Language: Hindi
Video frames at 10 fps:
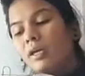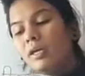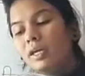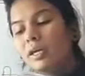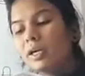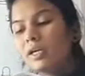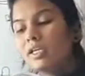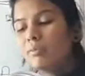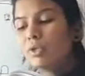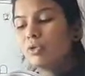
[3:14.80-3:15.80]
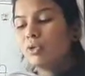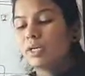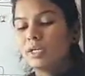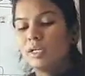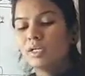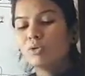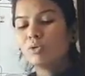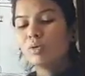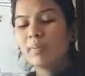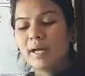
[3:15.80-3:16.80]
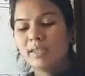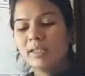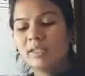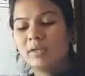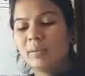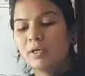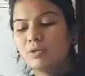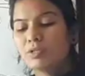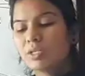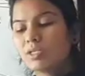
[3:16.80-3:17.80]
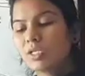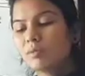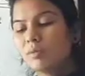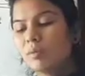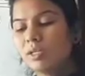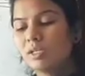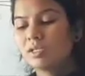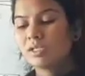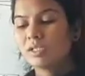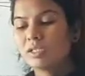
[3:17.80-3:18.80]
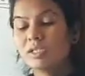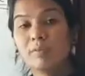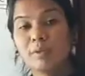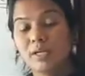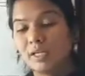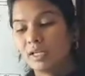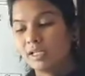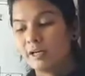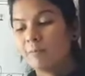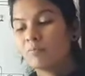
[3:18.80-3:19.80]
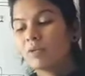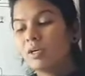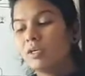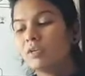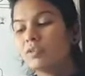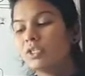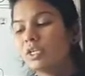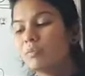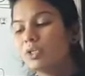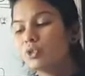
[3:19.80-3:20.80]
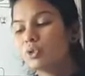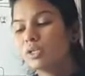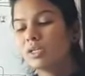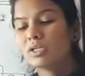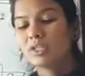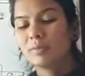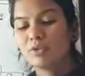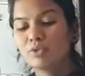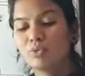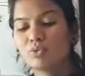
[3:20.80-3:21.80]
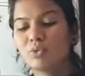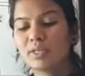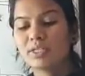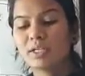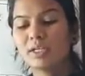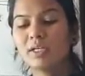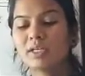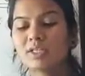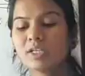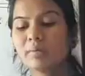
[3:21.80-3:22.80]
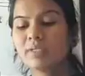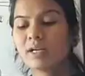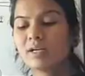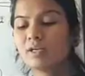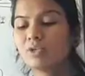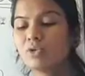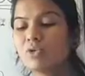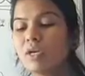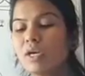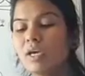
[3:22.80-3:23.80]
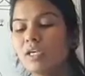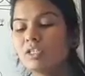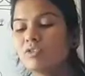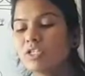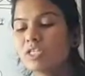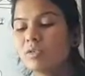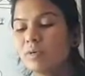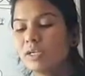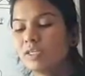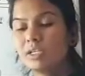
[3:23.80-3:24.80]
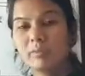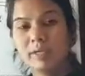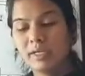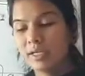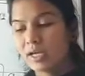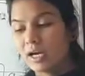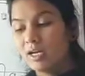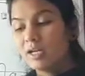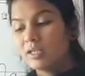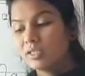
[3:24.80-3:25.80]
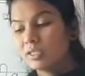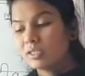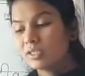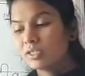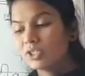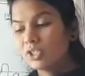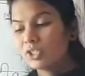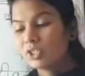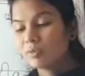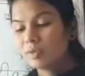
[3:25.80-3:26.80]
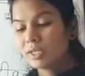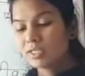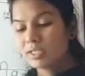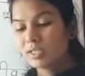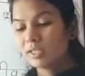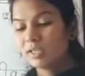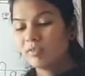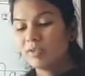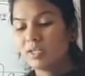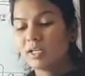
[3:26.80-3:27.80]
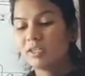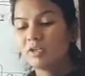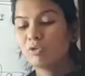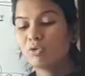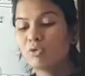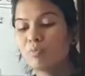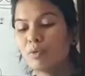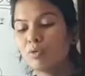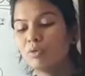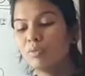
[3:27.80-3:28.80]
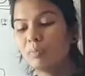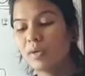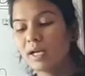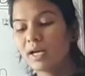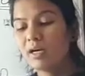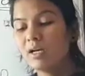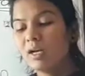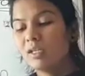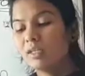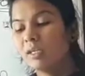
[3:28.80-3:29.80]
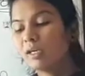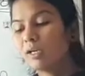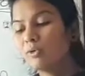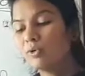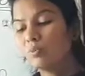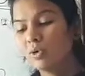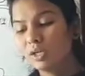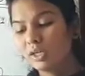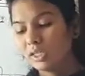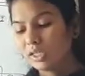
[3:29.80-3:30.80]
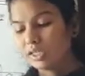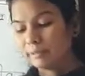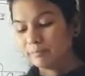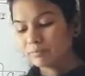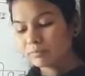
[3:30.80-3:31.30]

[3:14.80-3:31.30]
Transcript: रेखा गणित में तो रटने की कोई बात नहीं थी परंतु संस्कृत में मेरी दृष्टि से सब रटना था ये विषय भी चौथी कक्षा में शुरू हुआ छठी कक्षा में जाकर तो इस विषय से मेरा दिल बैठ गया संस्कृत शिक्षक बड़े सरल थे विद्यार्थियों को बहुत पढ़ा देने का लोभ उन्हें रहता था